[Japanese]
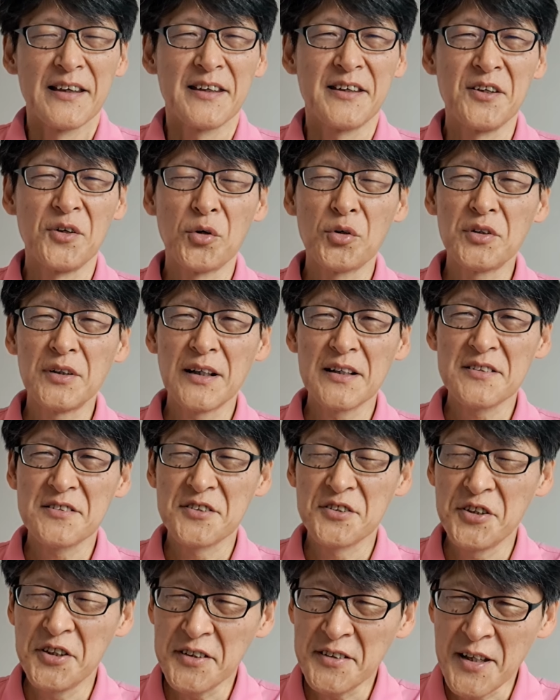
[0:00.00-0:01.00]
記録が
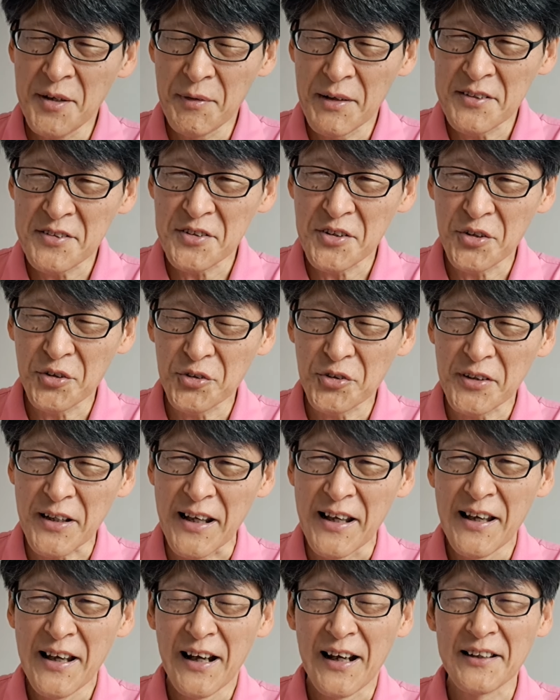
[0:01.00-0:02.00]
続いてますということ
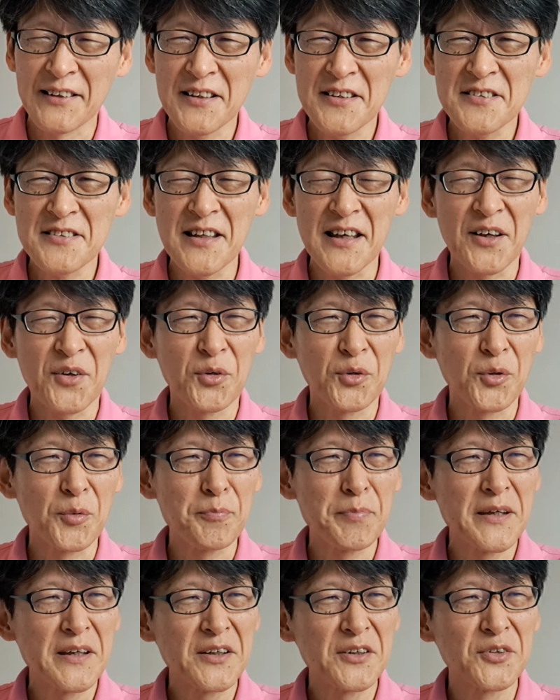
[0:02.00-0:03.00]
で、果たしてこの
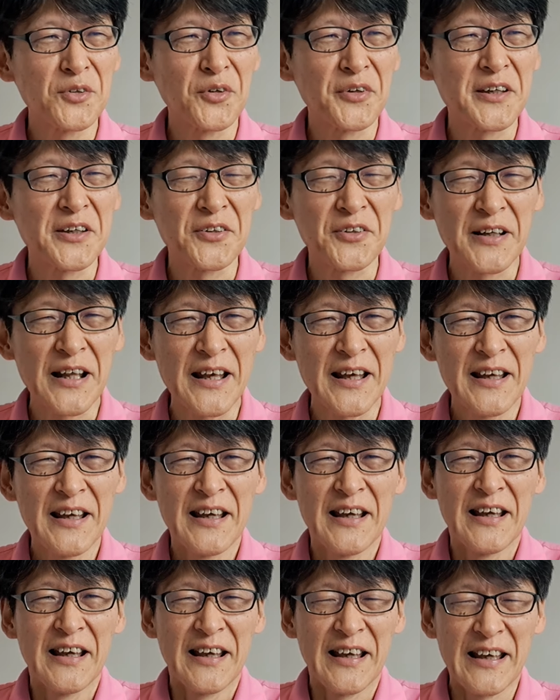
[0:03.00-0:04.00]
ピンクを着るね、
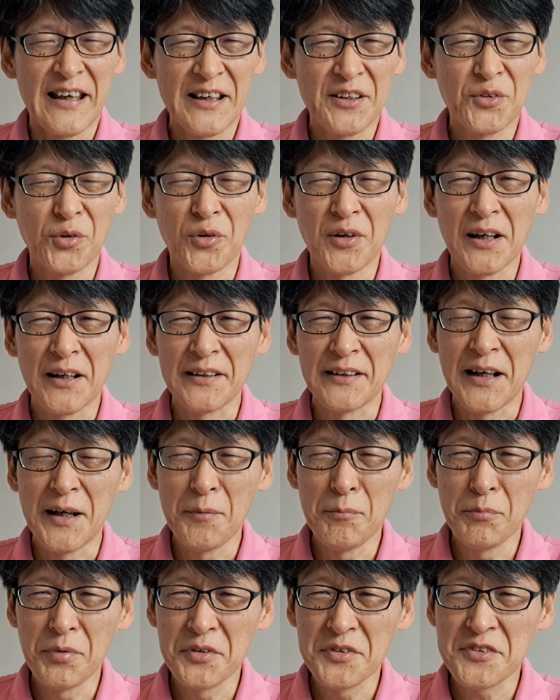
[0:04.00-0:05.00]
えー、動画
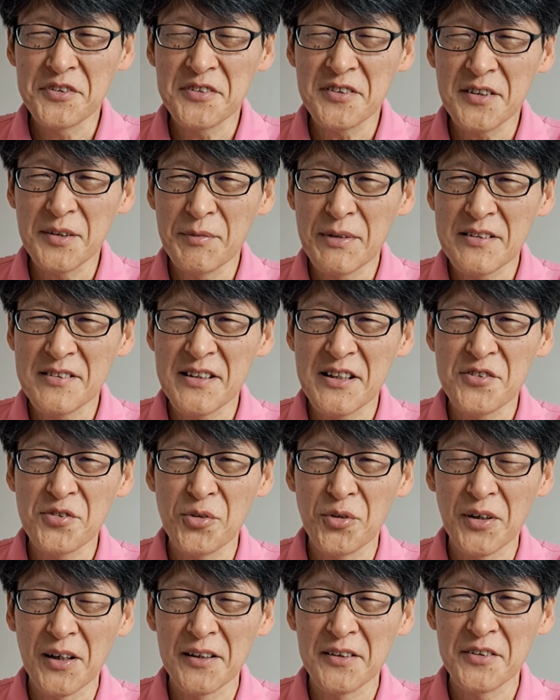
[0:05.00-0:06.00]
何本続きますで
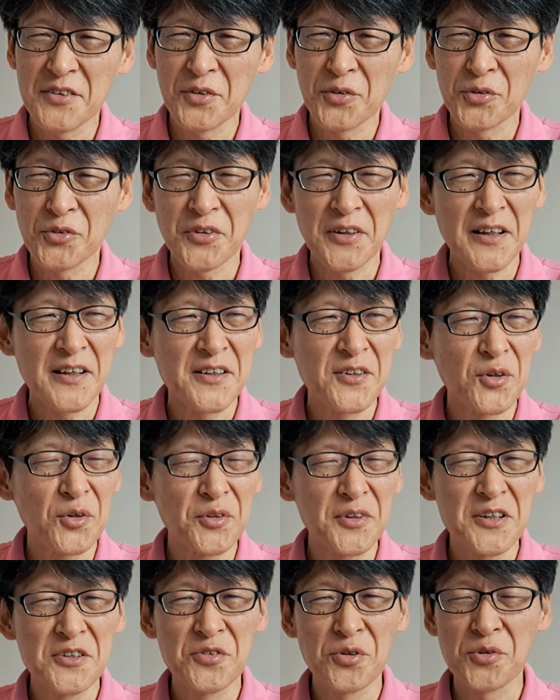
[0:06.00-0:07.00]
しょうかということで記
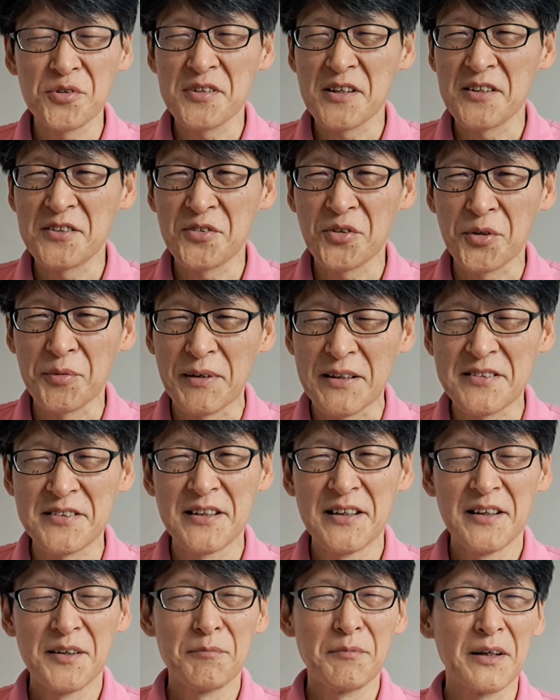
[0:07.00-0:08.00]
録に挑戦しておりま
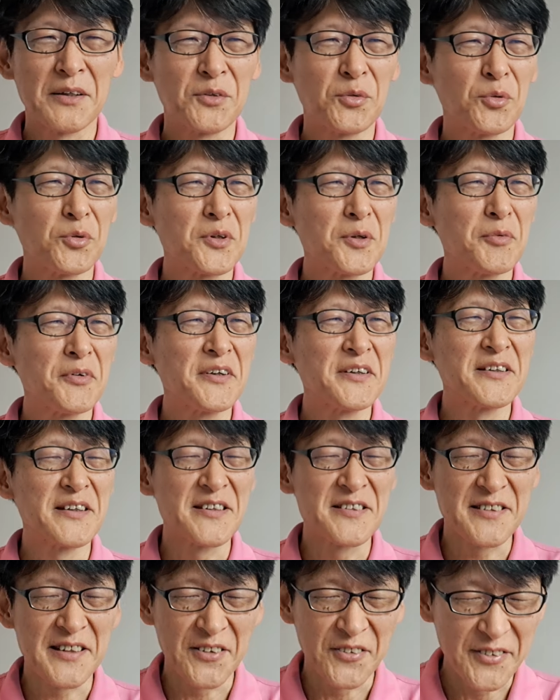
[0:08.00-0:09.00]
す。まあどうでもいいん
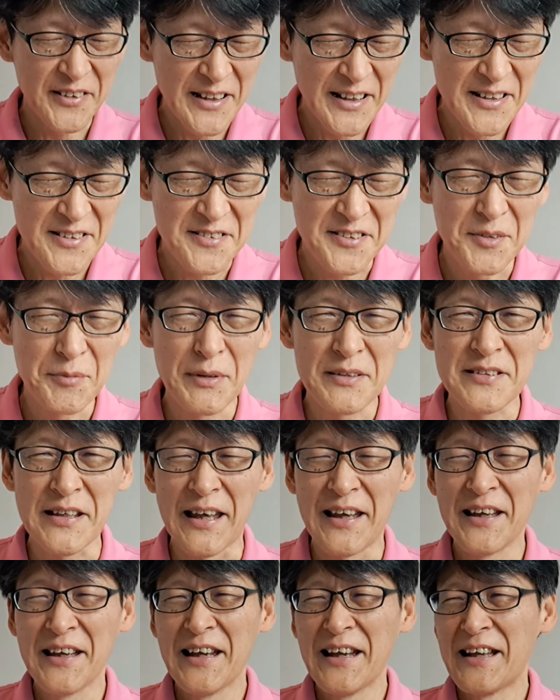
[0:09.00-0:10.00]
ですけどね。すいませ
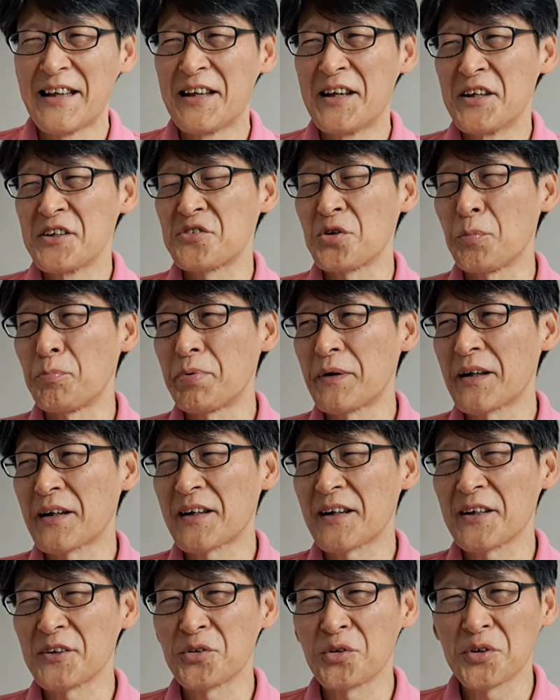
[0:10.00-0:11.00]
ん。しょっぱな
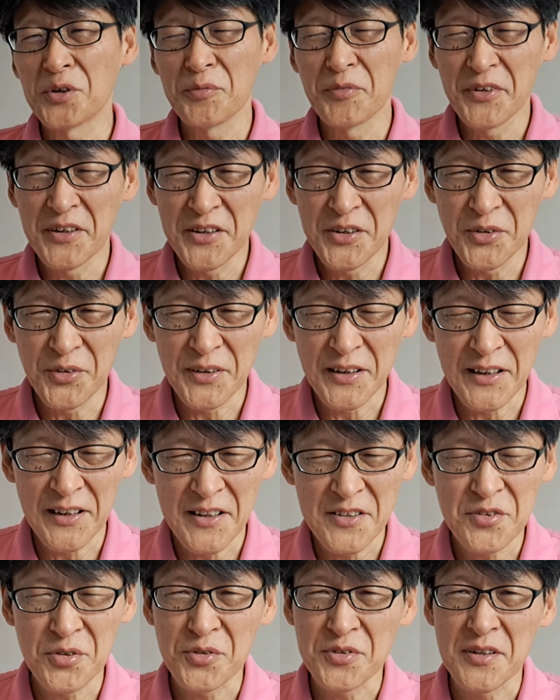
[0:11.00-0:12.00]
からどうでもいいような
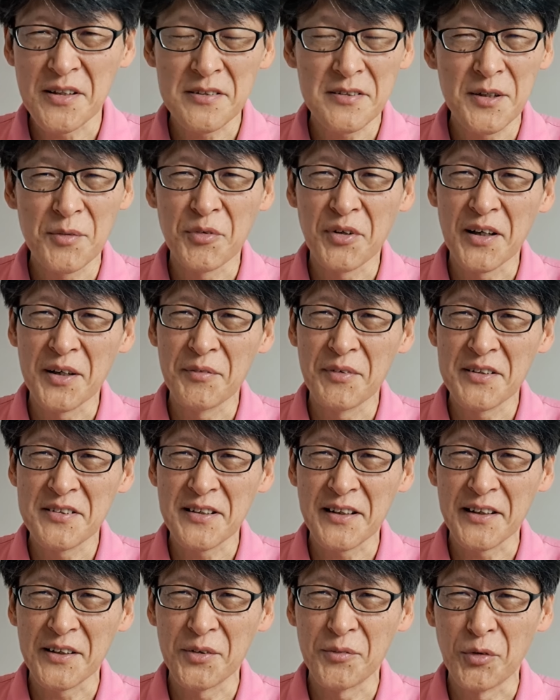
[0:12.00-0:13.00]
話をさせてもらいまし
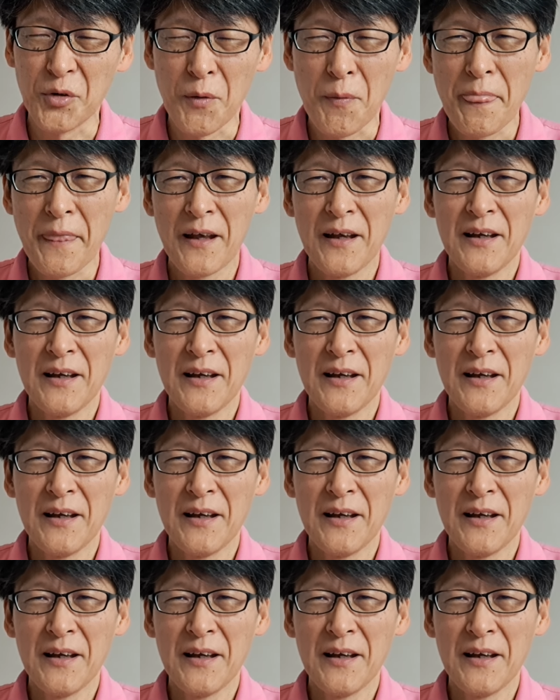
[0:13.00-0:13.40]
たけども、